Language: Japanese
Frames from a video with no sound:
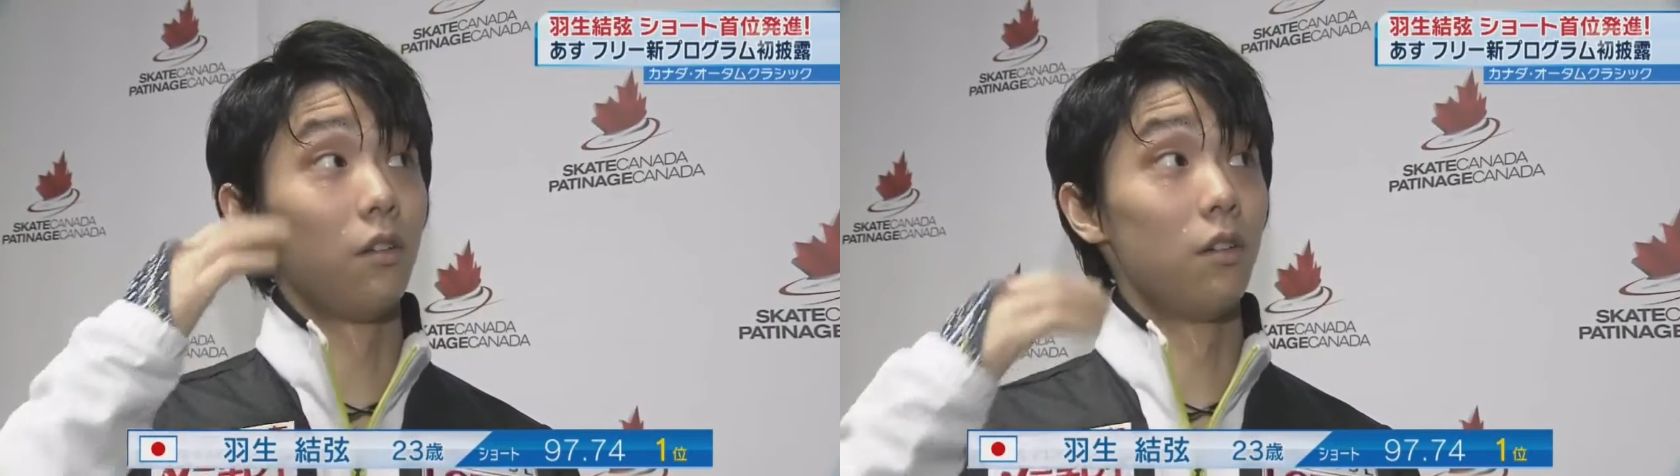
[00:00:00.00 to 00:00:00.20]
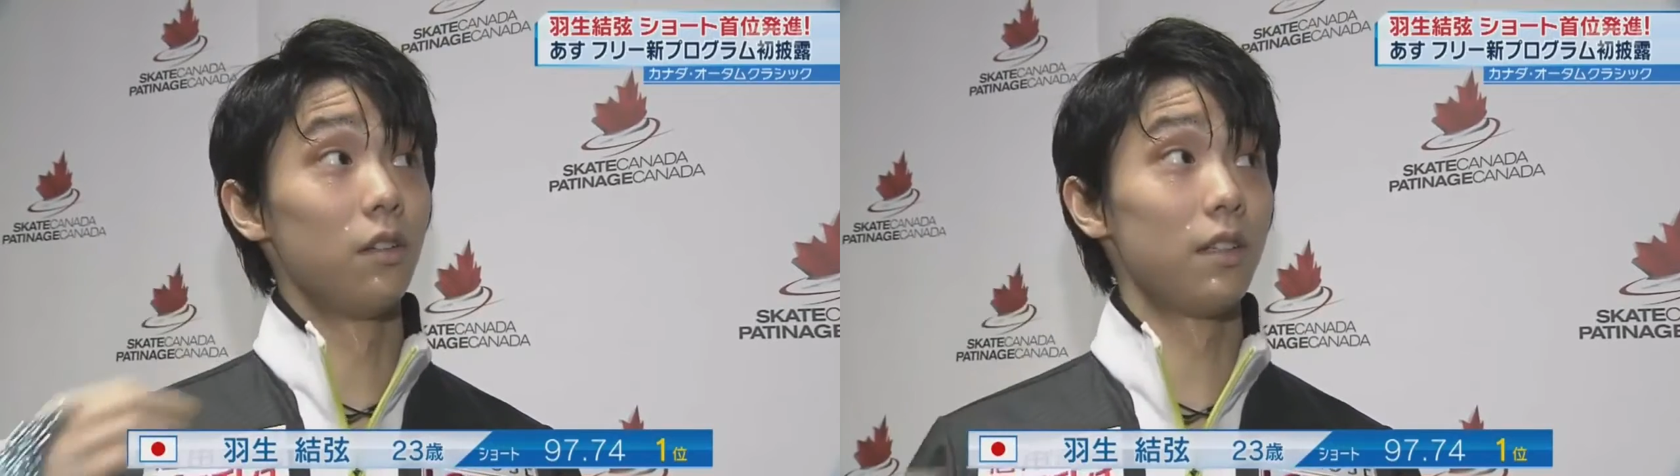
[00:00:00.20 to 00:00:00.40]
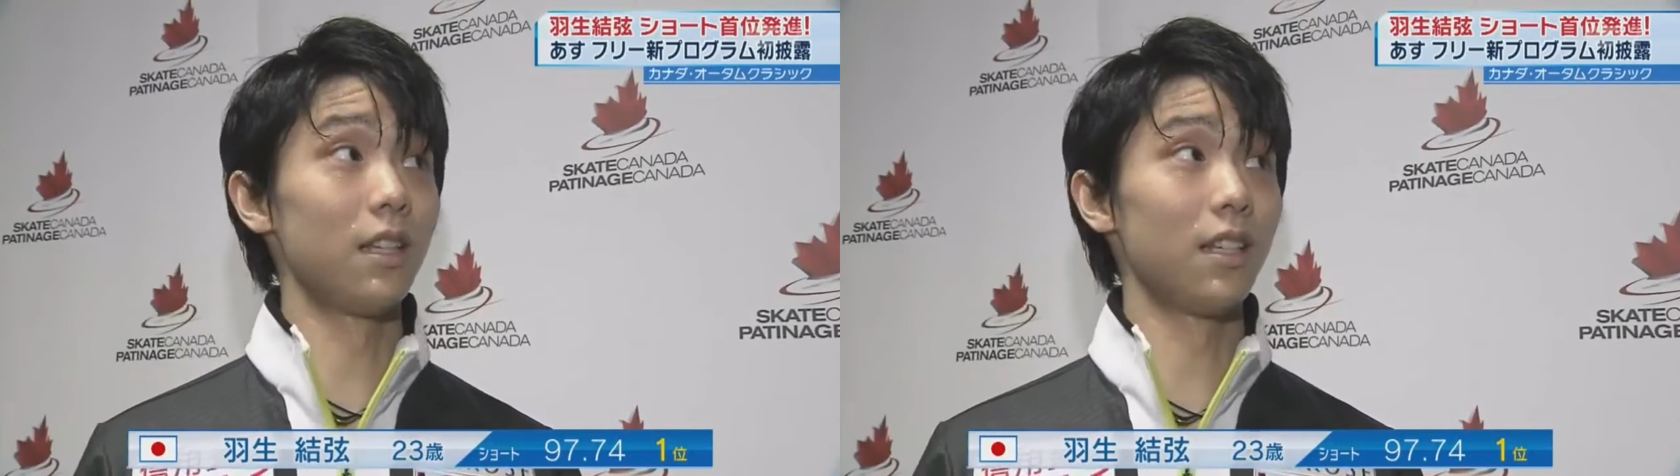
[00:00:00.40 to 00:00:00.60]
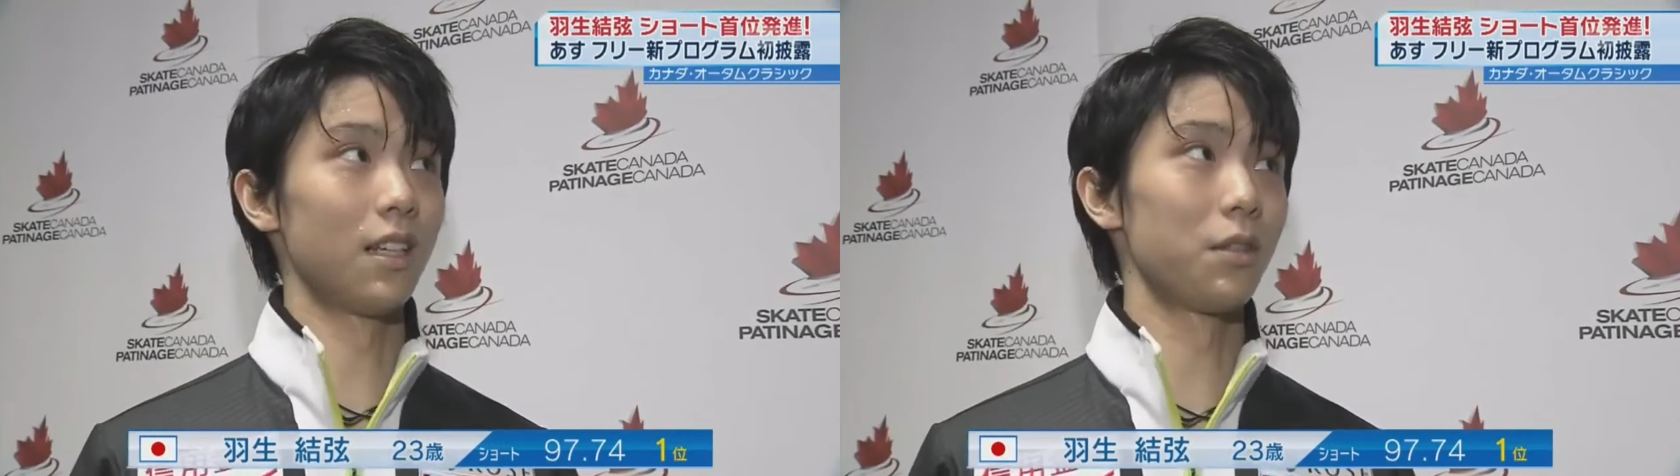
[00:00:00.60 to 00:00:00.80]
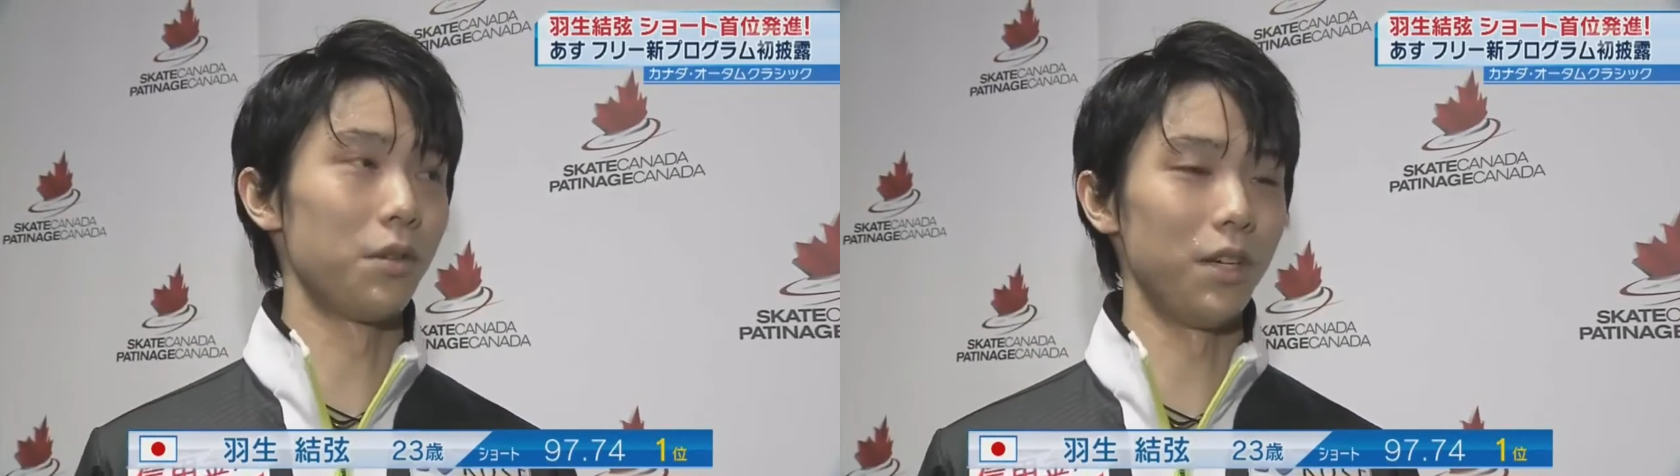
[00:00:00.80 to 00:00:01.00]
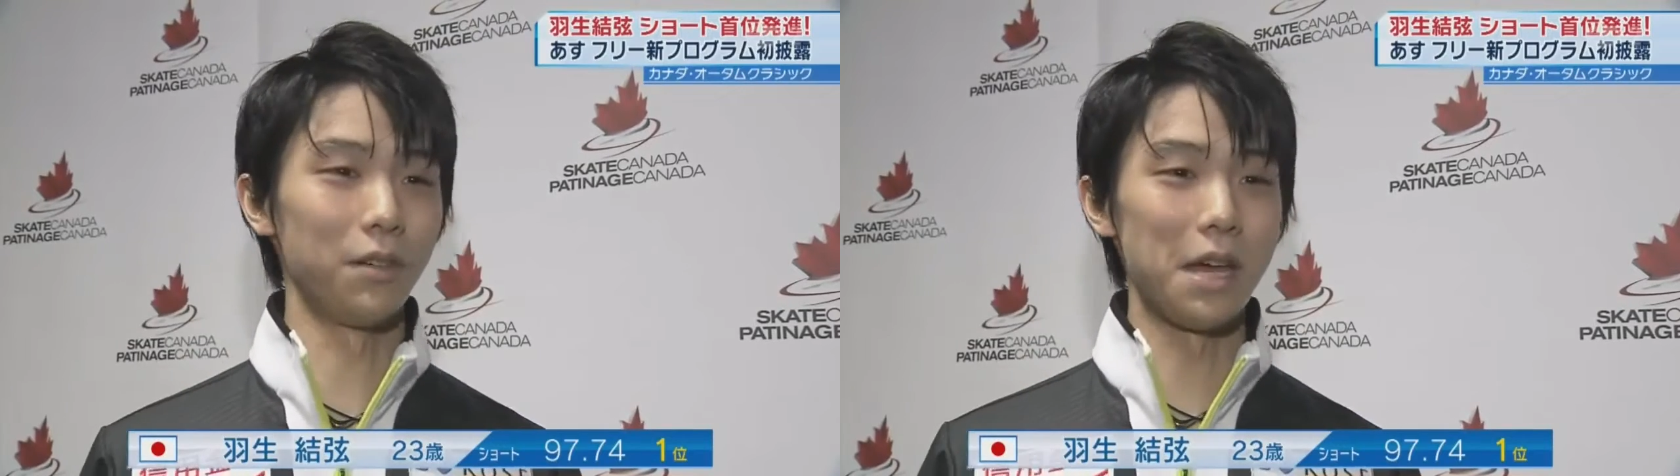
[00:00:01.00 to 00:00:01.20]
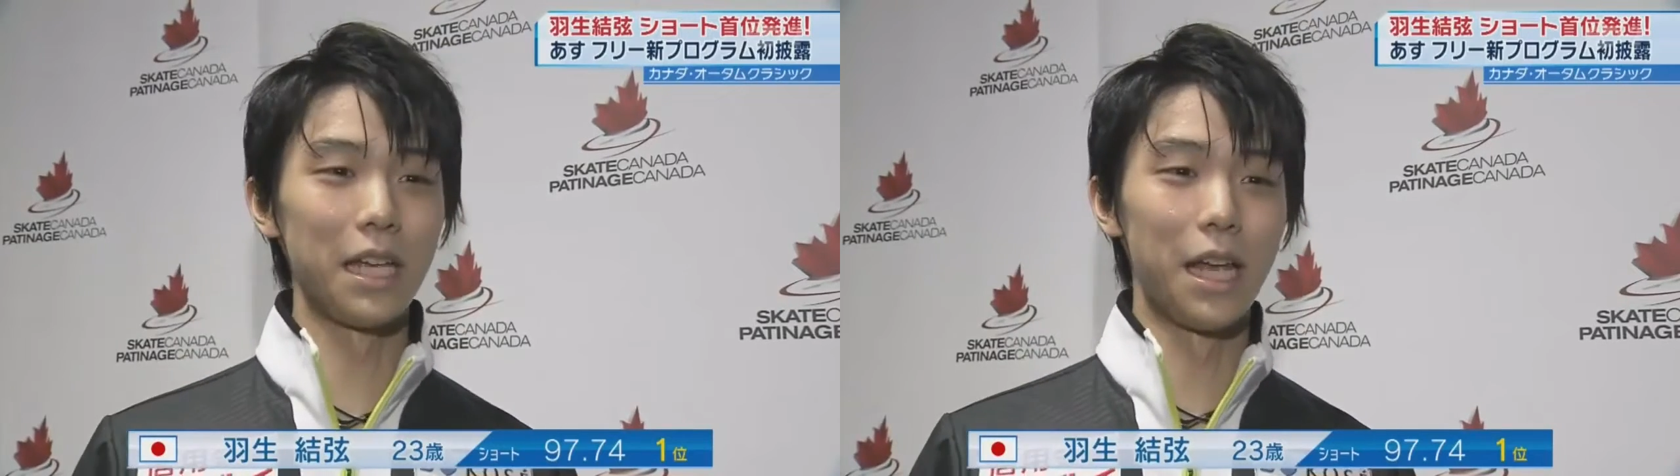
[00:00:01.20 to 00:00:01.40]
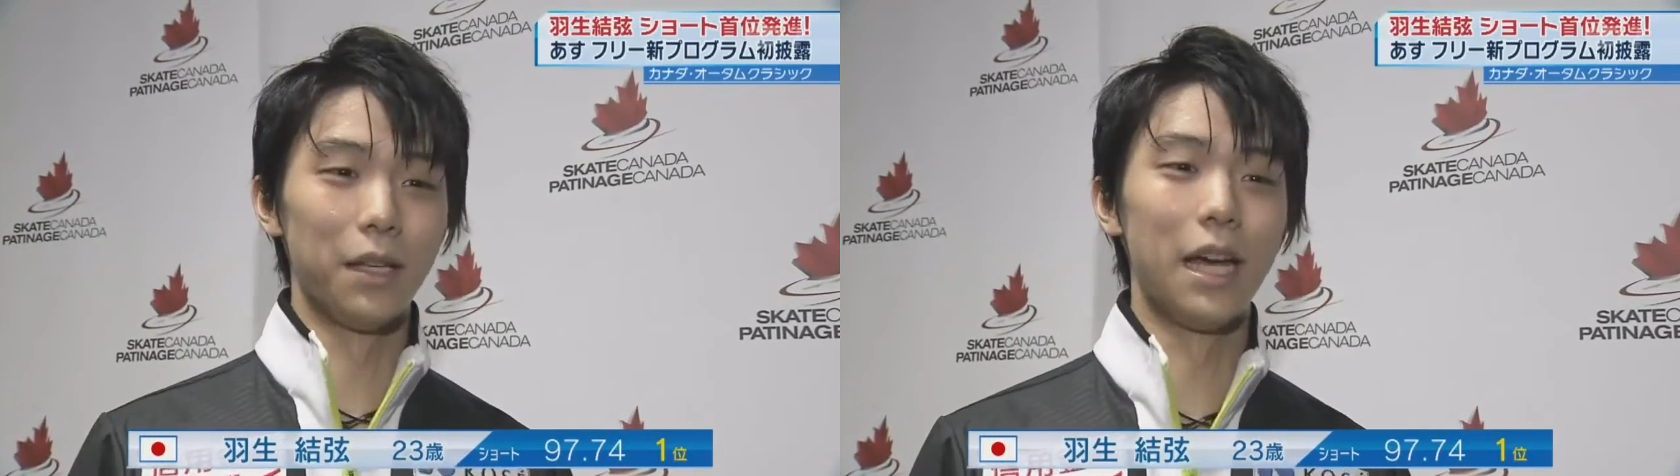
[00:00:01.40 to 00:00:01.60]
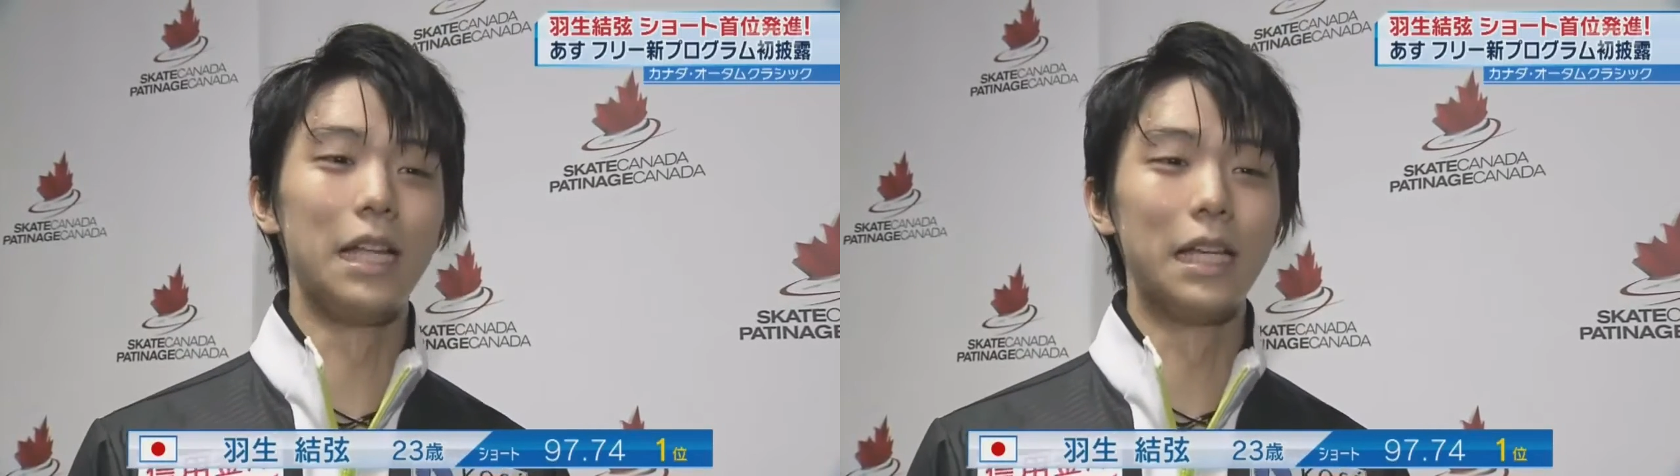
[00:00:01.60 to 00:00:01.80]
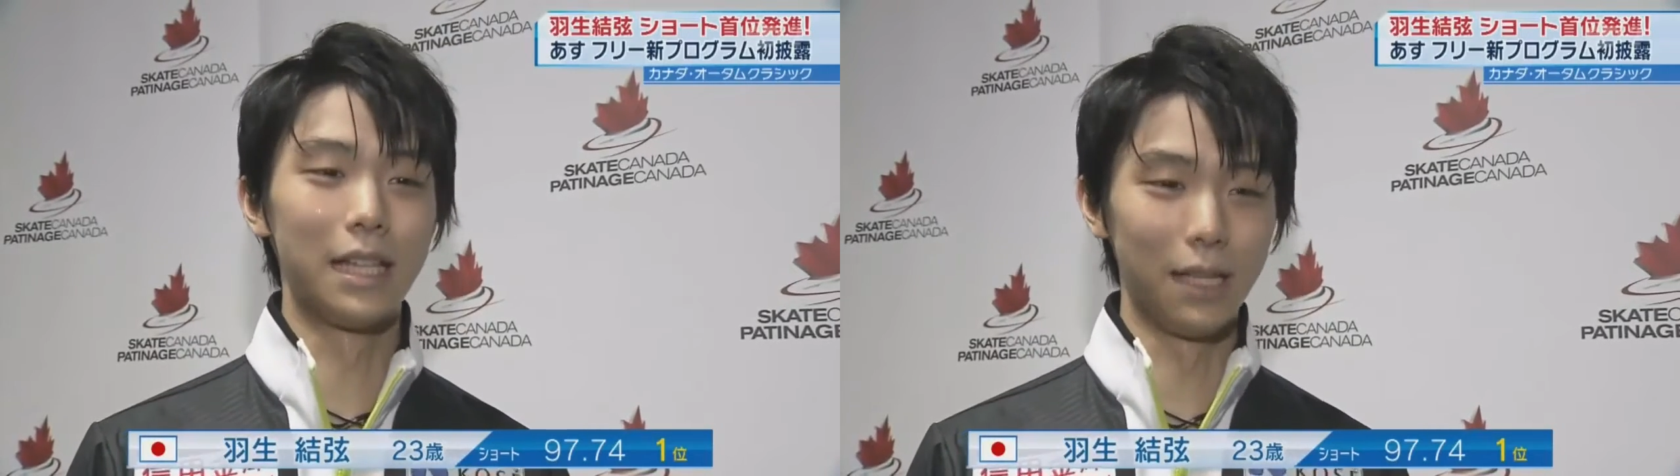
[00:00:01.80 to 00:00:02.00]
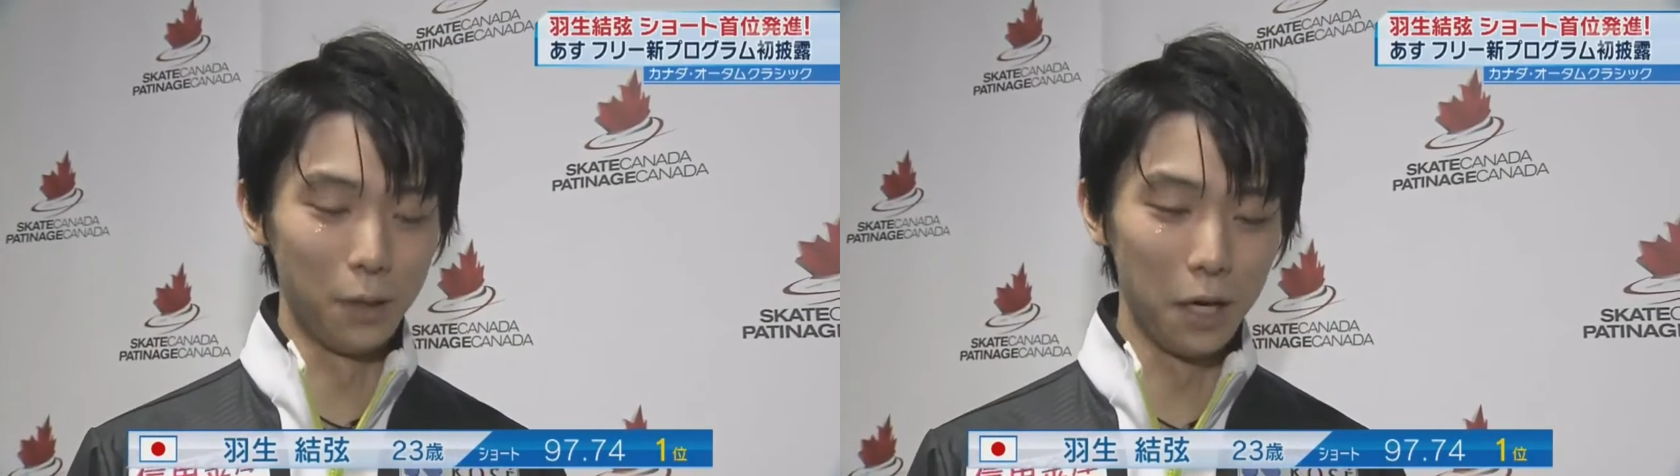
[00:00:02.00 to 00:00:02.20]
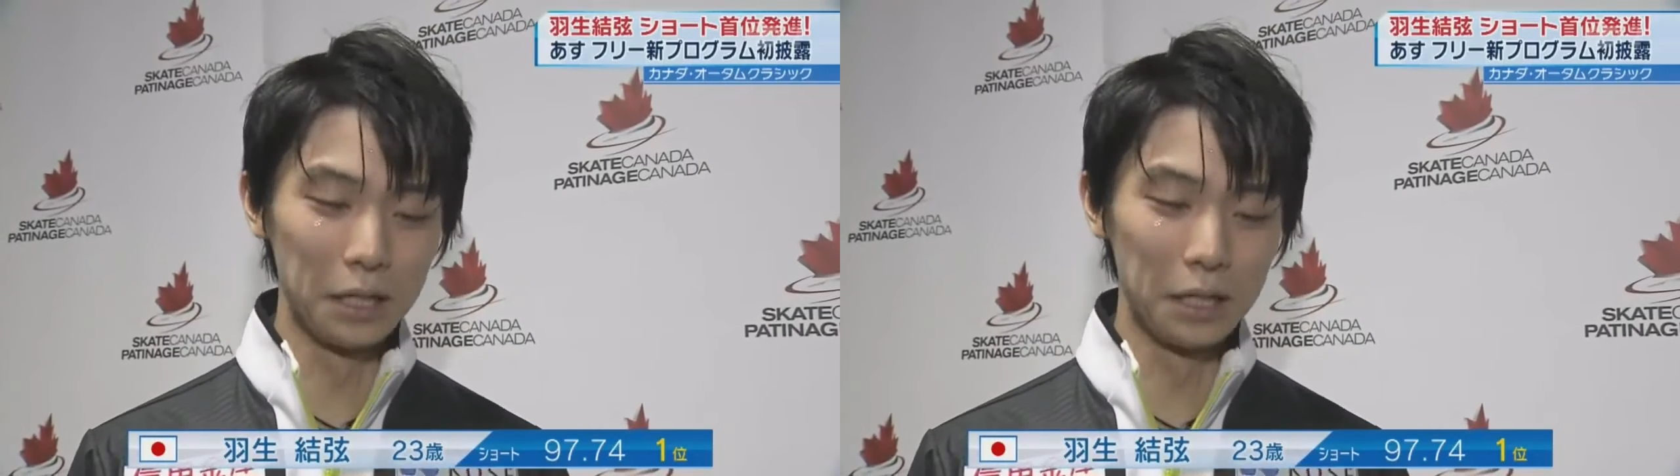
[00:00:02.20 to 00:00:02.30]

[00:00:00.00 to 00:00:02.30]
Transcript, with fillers: の全然納得いく演技ではないんですけど、